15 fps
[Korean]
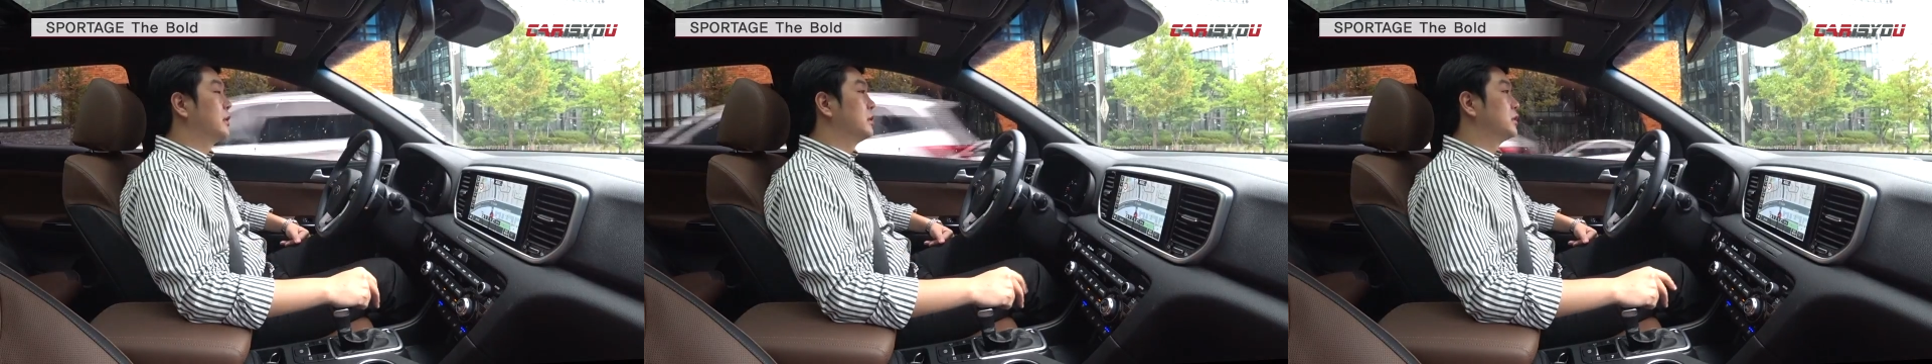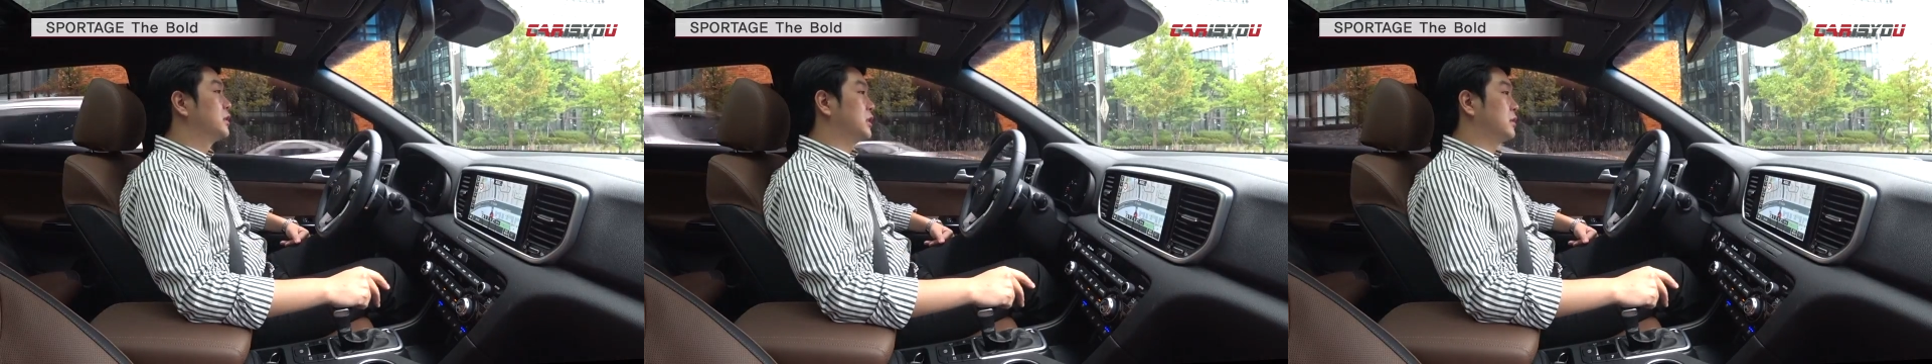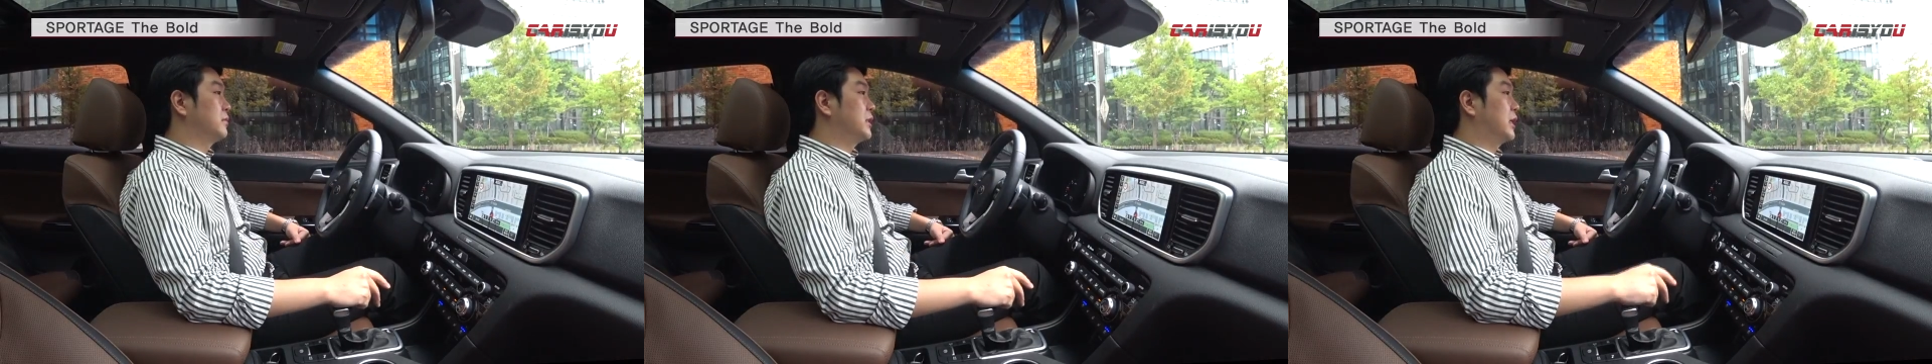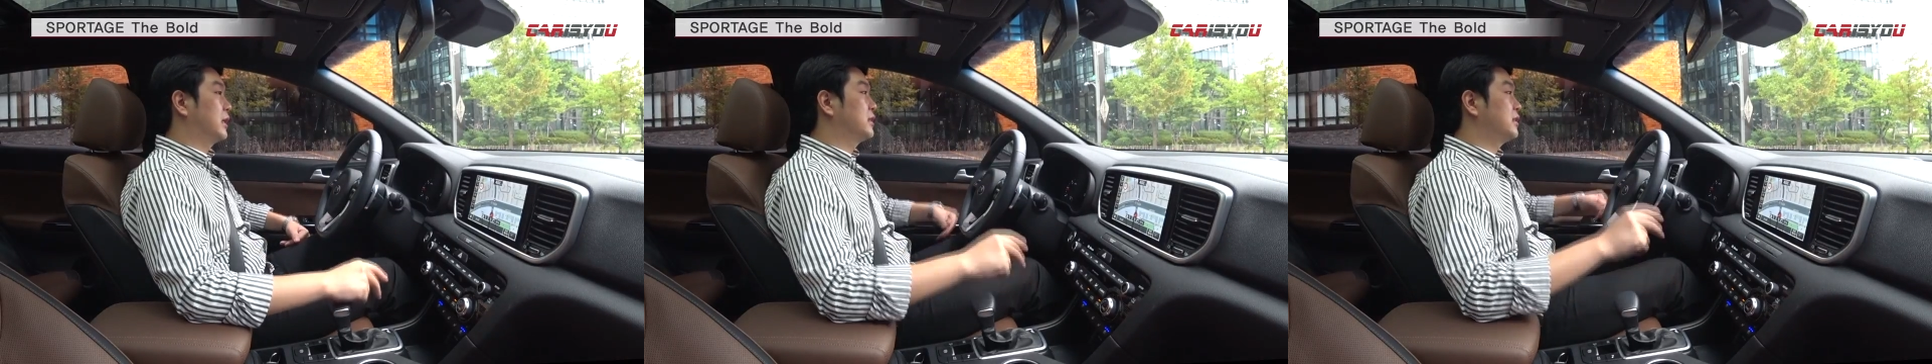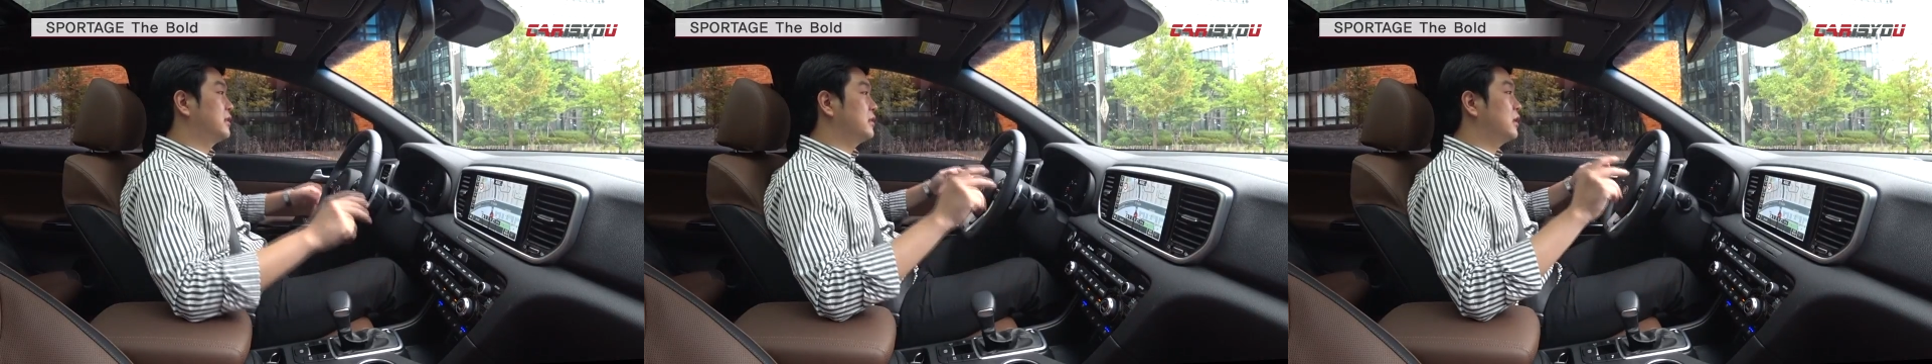지금 제가
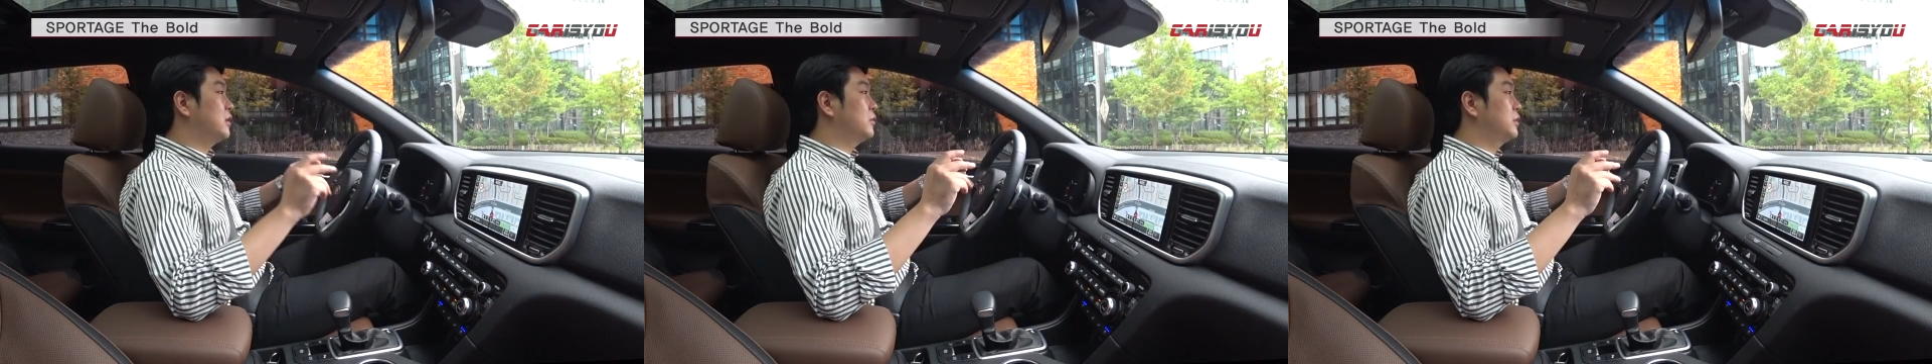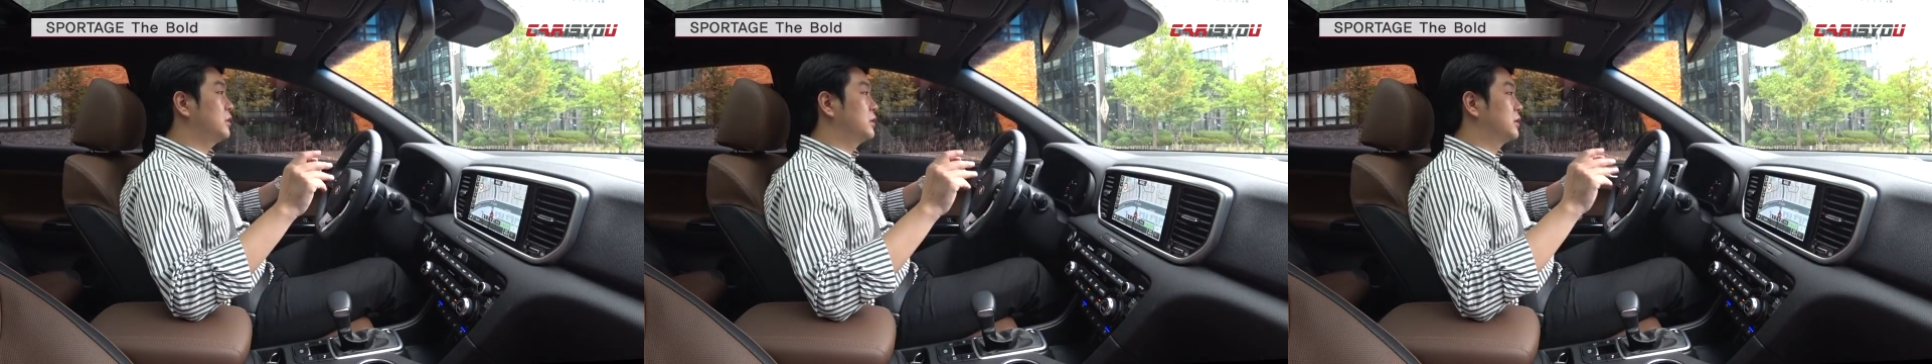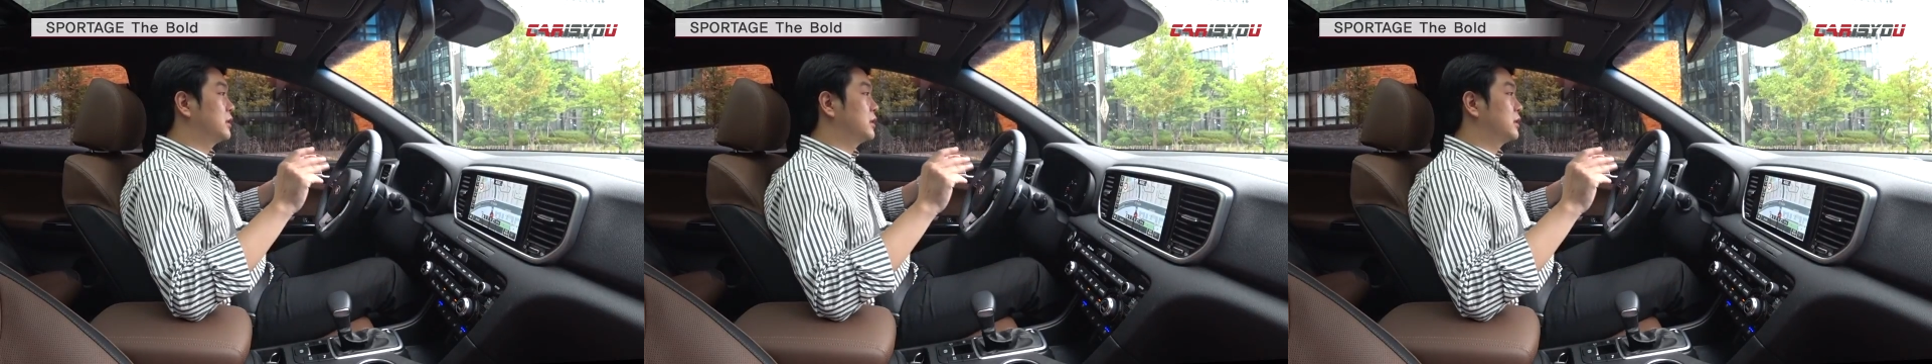시승하고 있는